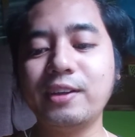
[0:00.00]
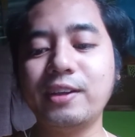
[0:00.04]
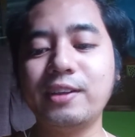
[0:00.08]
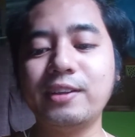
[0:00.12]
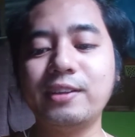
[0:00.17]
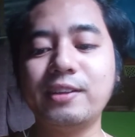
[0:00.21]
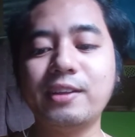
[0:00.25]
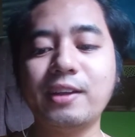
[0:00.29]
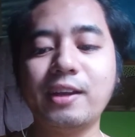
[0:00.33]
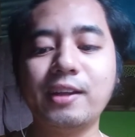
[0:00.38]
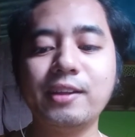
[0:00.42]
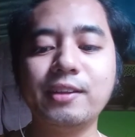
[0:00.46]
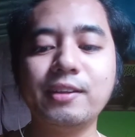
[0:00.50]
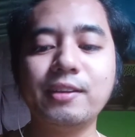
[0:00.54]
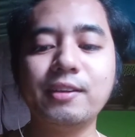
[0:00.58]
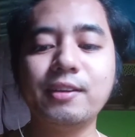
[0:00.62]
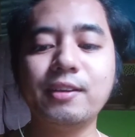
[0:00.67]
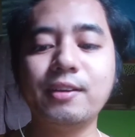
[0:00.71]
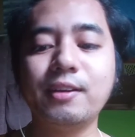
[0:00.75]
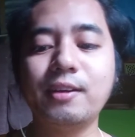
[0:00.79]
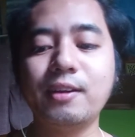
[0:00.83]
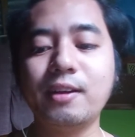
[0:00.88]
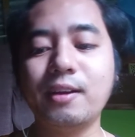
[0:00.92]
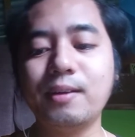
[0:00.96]
and in
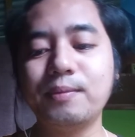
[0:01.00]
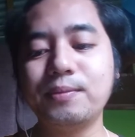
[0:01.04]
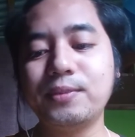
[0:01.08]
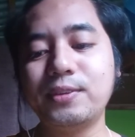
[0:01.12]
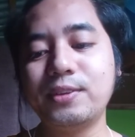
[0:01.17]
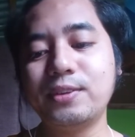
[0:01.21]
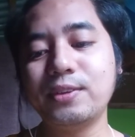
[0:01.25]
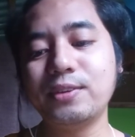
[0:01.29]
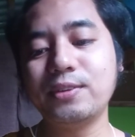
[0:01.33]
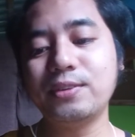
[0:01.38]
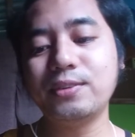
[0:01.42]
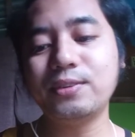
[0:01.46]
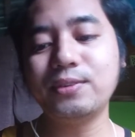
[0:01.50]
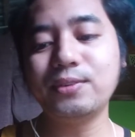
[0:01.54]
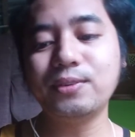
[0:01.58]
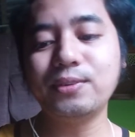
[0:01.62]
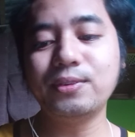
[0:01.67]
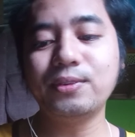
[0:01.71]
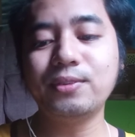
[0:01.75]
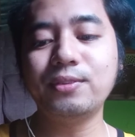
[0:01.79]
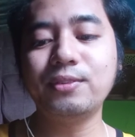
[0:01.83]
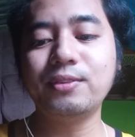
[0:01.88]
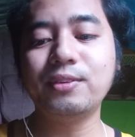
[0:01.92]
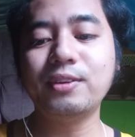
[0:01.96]
the
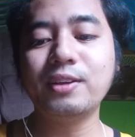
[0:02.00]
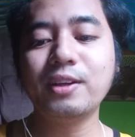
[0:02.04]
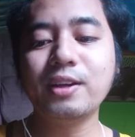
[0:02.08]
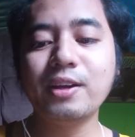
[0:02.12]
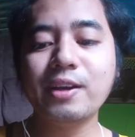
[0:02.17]
afternoon.